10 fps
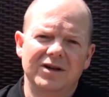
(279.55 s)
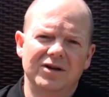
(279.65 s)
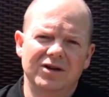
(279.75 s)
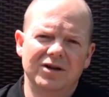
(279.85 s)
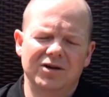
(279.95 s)

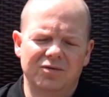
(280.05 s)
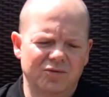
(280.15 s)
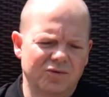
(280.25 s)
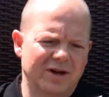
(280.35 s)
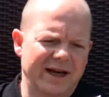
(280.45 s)
Äh,
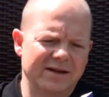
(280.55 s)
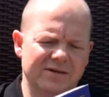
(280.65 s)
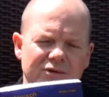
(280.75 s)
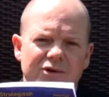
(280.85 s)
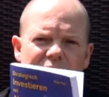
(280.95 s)
kleines,
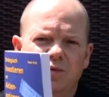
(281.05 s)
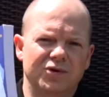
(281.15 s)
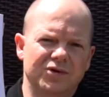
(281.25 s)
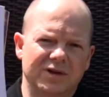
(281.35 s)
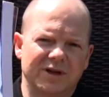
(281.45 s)
dünnes
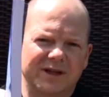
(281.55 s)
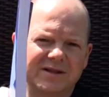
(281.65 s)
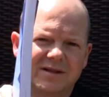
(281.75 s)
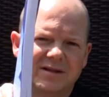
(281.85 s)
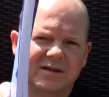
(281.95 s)
Büchchen, ne? man
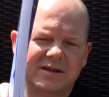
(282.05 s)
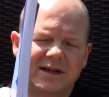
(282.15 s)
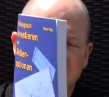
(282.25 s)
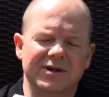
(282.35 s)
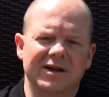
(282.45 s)
sieht es nicht
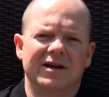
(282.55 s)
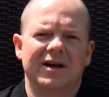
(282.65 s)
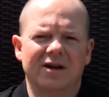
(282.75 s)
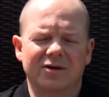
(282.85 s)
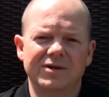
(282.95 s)
allzu dick.
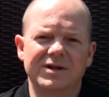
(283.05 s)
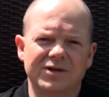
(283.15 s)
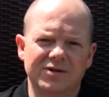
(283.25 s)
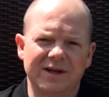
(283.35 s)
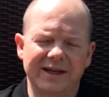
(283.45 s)
Lohnt sich
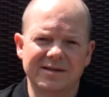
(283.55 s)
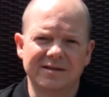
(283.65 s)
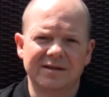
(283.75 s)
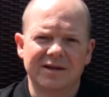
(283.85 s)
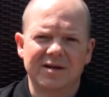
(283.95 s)
zu
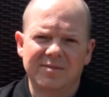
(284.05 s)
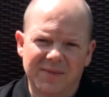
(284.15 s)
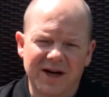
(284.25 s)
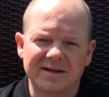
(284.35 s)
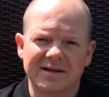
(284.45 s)
lesen.
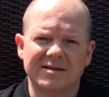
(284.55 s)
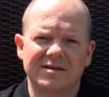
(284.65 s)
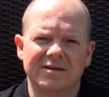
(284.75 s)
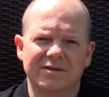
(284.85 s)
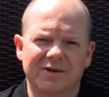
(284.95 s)
Macht das
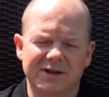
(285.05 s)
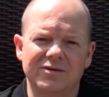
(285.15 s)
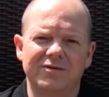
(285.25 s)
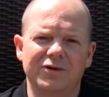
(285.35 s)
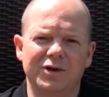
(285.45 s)
was
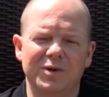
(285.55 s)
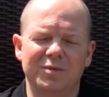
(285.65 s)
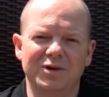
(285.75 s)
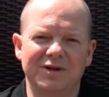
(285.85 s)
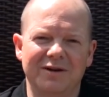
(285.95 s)
für die
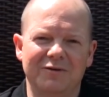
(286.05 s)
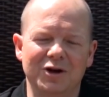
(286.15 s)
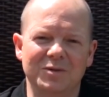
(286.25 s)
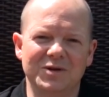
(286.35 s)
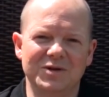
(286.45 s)
Bibliothek, für die
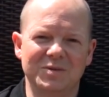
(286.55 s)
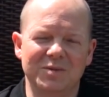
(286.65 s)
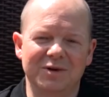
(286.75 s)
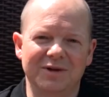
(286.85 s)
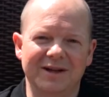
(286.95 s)

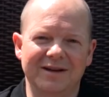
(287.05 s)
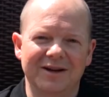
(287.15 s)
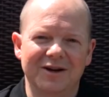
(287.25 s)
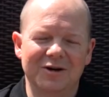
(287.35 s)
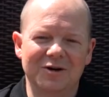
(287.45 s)
Optionsbibliothek.
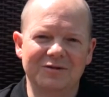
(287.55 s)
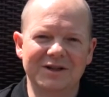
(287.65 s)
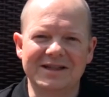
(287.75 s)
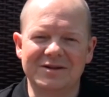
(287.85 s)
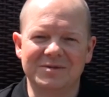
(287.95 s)
Und wir
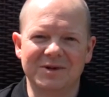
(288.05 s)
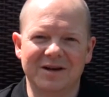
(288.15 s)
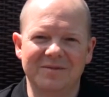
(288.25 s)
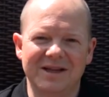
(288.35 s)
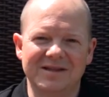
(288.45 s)
sehen uns wieder
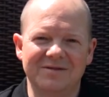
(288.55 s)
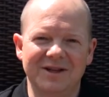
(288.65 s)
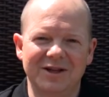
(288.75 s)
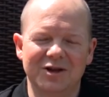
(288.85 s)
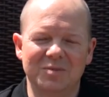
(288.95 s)
im nächsten
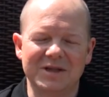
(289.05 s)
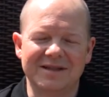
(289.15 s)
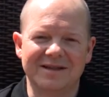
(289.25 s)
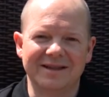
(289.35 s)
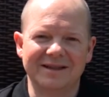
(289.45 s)
Video. Bis
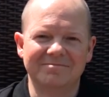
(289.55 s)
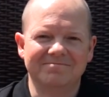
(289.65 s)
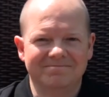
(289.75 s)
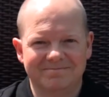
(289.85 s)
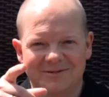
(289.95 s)
dahin,
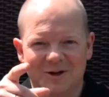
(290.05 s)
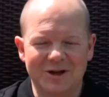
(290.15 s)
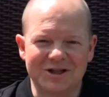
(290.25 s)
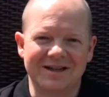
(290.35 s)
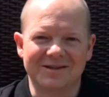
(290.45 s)

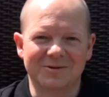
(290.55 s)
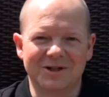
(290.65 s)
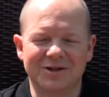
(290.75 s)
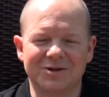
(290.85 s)
euch alles Gute.